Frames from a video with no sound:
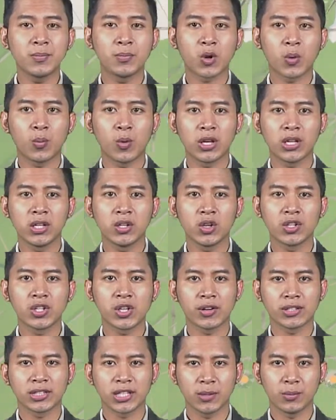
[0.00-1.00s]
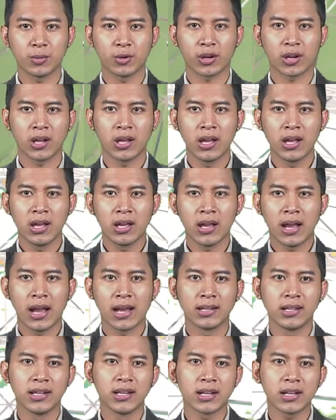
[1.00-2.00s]
di Probolinggo, Jawa Timur.
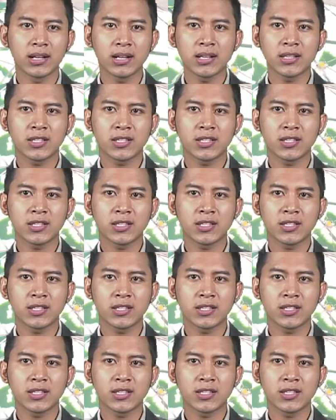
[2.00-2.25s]
Hadir